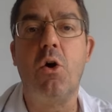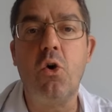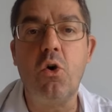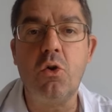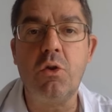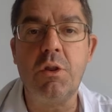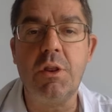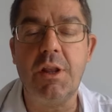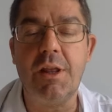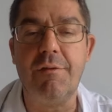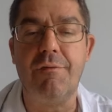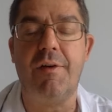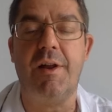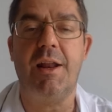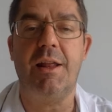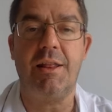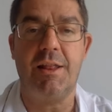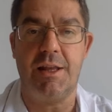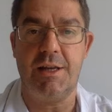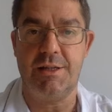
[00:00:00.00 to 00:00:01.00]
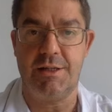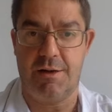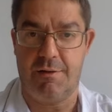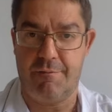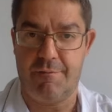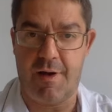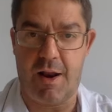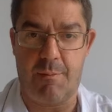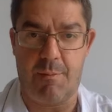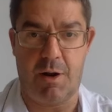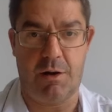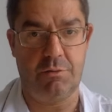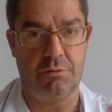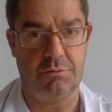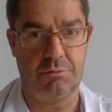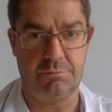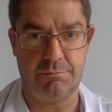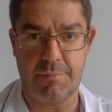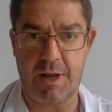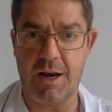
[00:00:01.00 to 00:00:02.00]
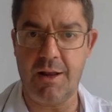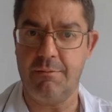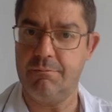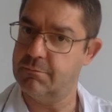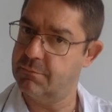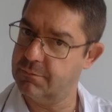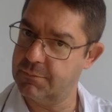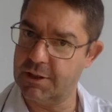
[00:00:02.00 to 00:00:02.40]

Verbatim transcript: con diferentes fármacos. ¿Vale?